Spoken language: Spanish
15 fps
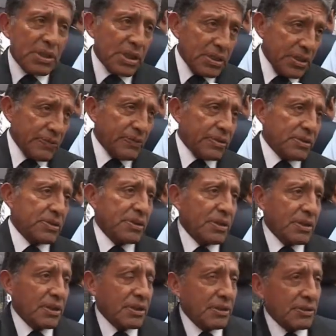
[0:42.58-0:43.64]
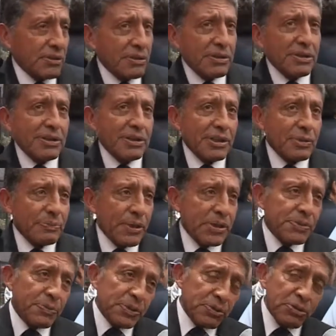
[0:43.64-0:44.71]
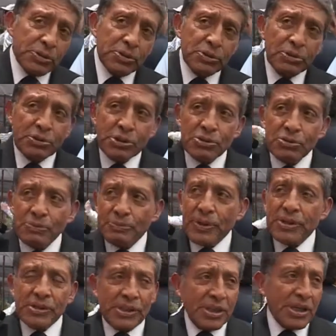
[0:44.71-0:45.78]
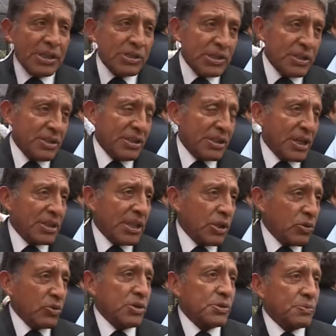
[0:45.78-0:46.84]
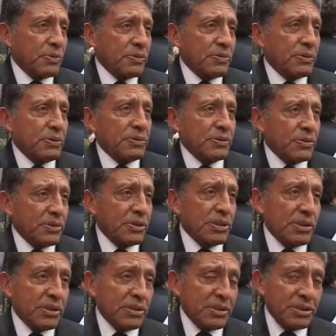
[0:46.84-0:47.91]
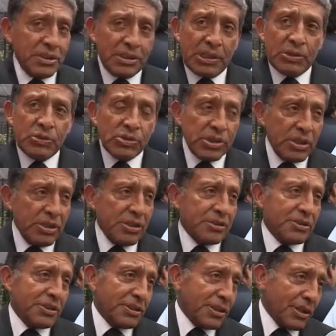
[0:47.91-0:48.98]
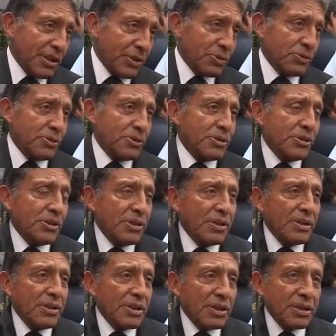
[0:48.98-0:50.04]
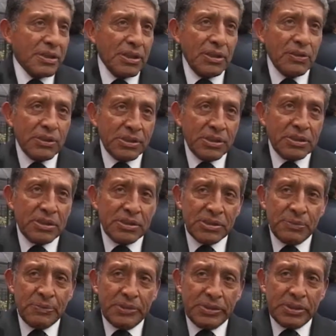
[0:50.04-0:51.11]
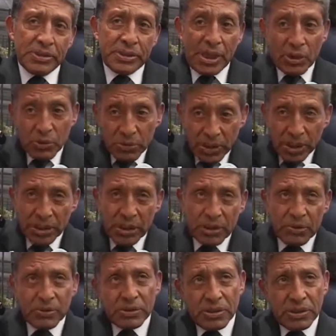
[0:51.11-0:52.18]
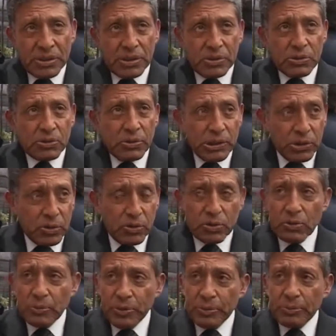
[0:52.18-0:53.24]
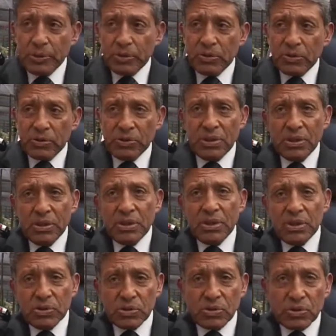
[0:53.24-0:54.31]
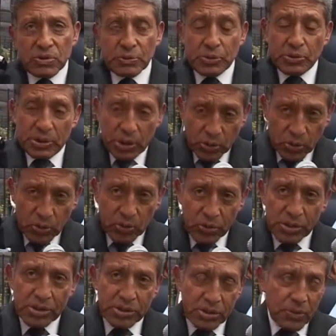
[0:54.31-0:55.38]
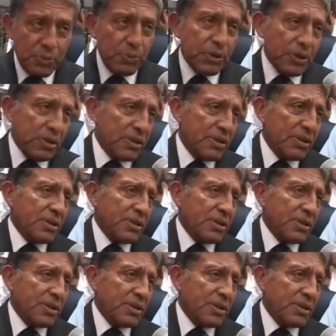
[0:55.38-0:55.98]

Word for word: de engañifas. O sea, el país pues no, es un país de, de engañadores, por favor, ¿no? ni, de, inocentes ni de tarados. Aquí lo que se trata simplemente es que hay un decreto, ese decreto es de obligatorio cumplimiento y nos corresponde a todos hacer cumplir